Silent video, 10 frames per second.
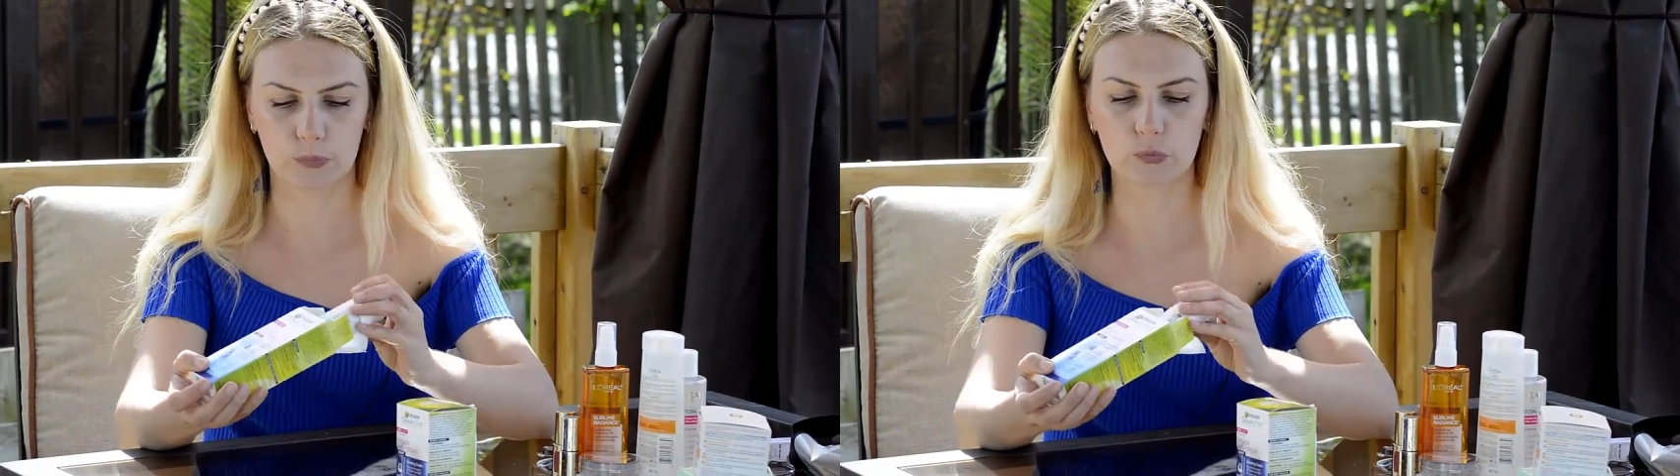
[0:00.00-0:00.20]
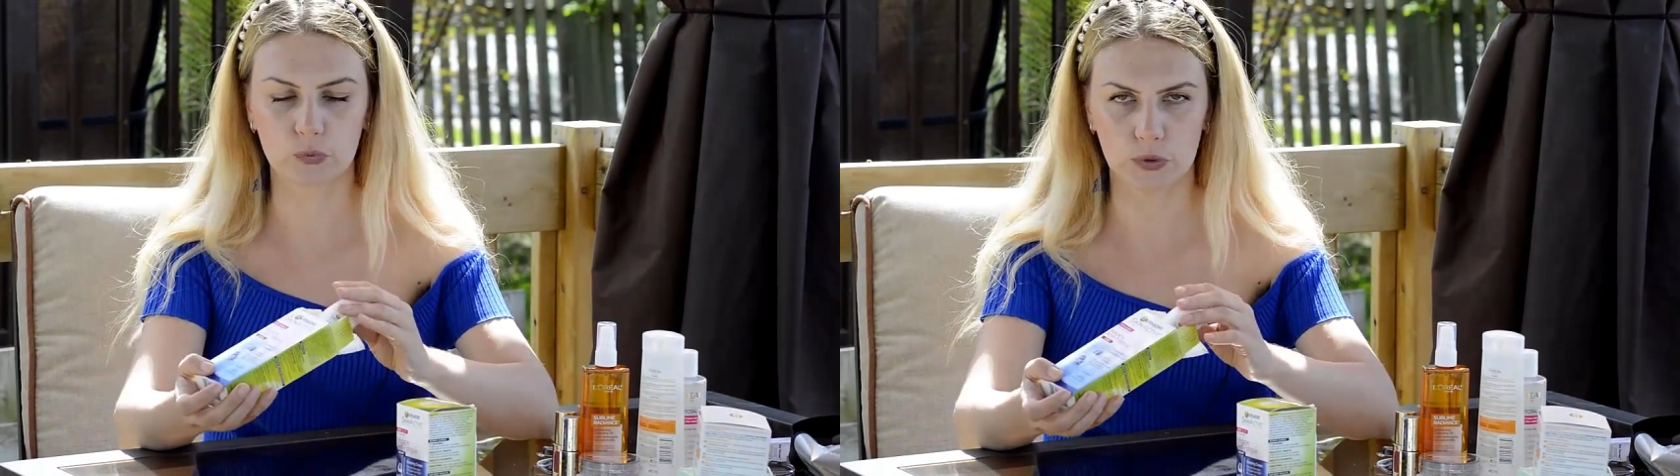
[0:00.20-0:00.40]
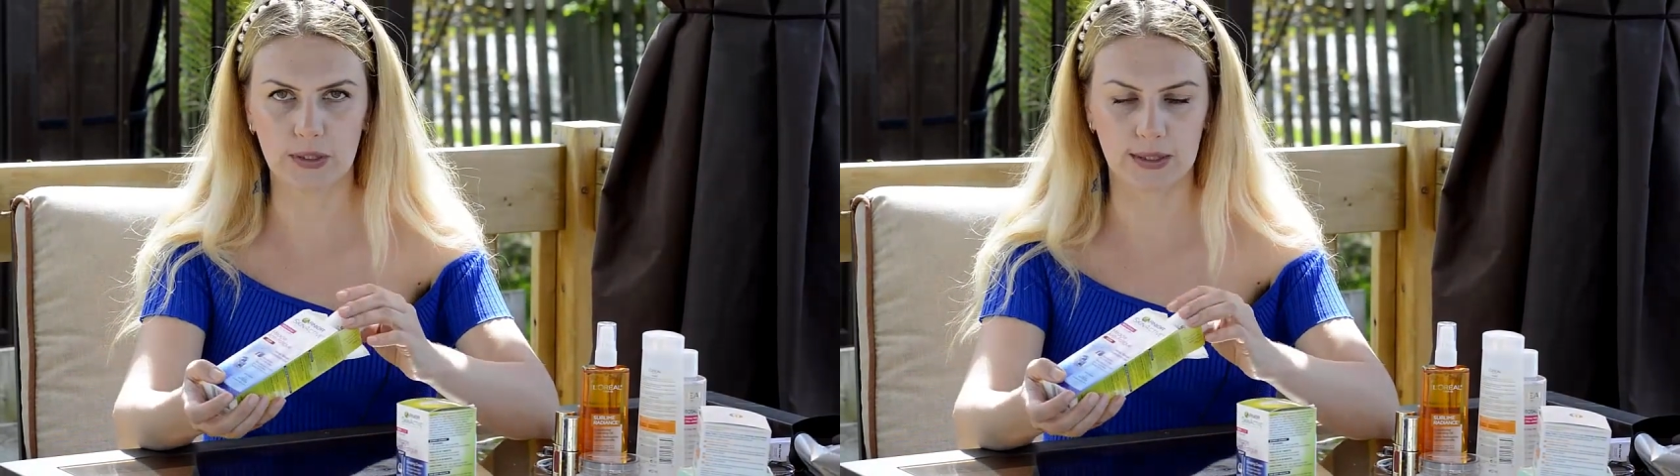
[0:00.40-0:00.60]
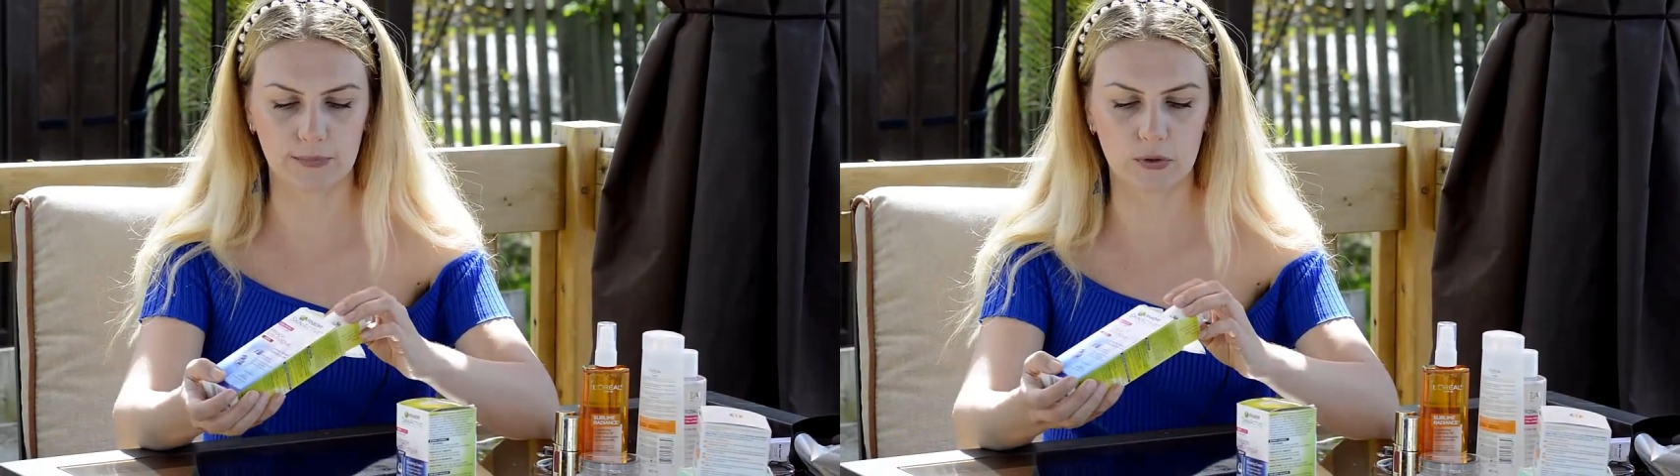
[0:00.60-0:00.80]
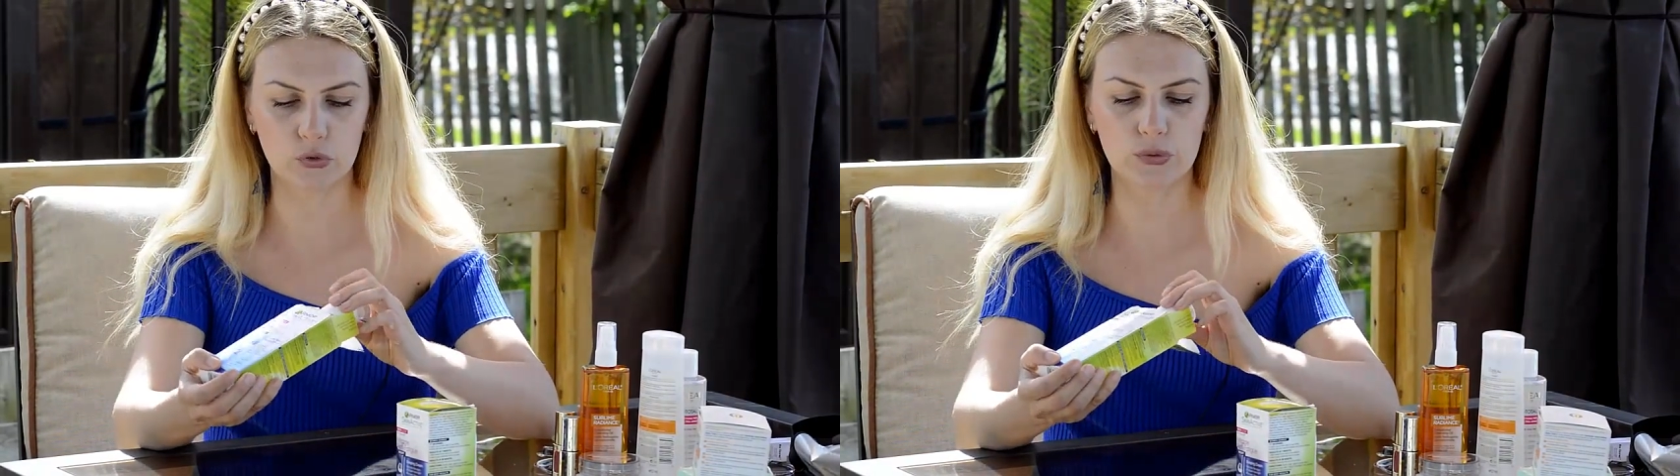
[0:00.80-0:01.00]
летом
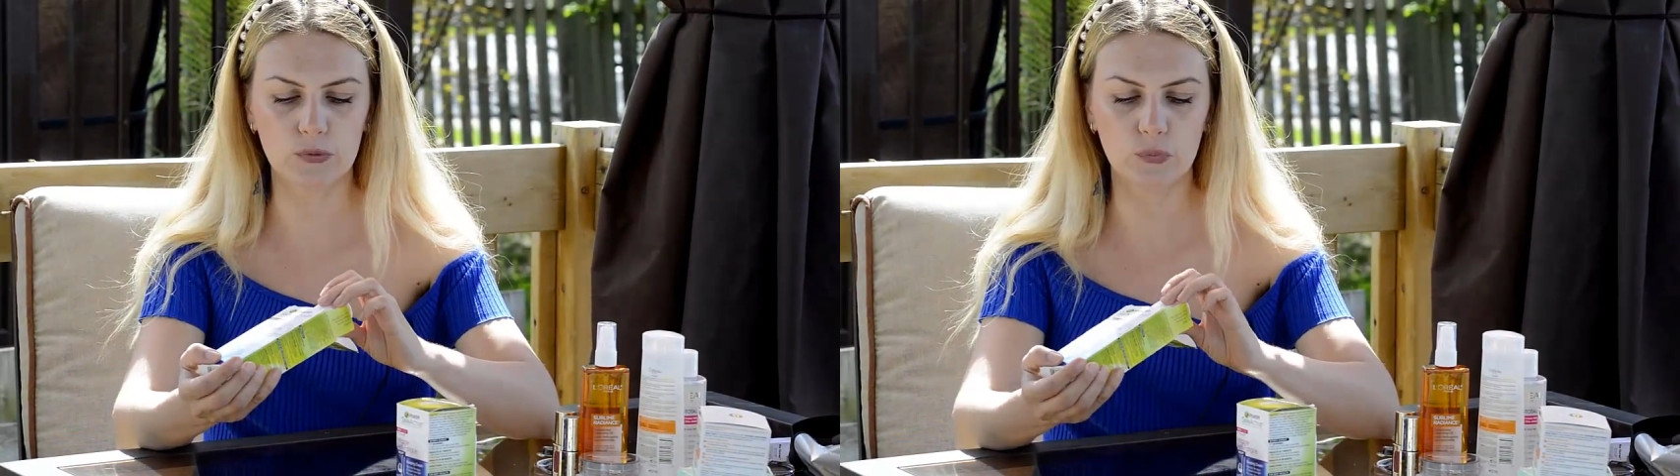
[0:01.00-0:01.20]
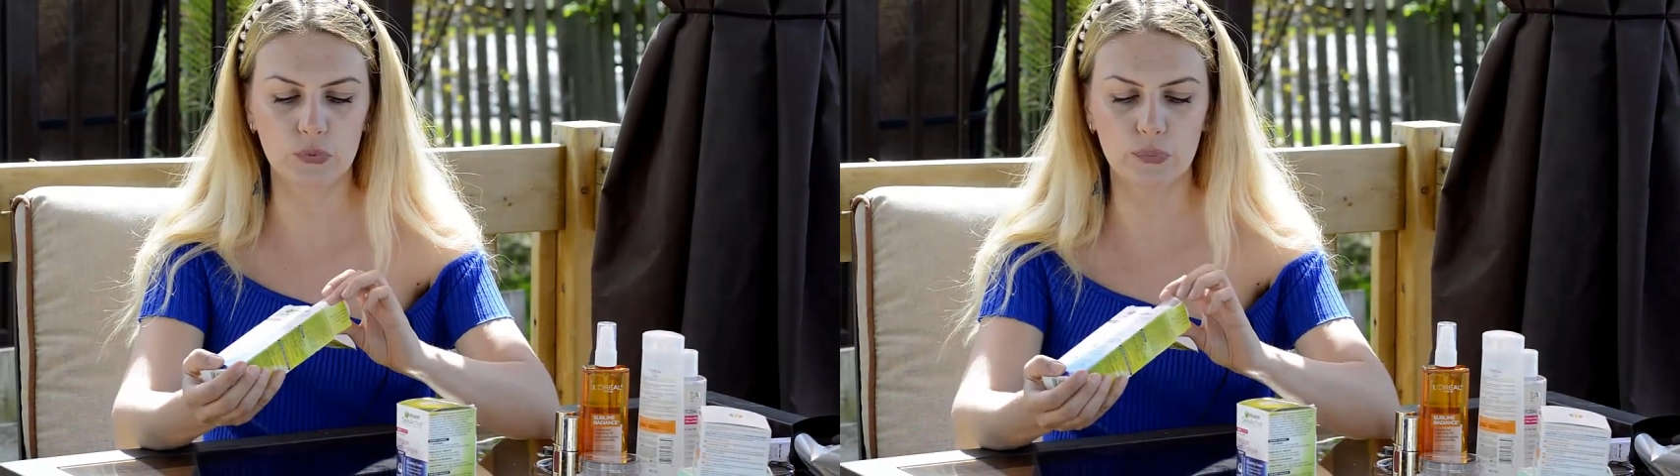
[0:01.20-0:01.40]
я тоже им буду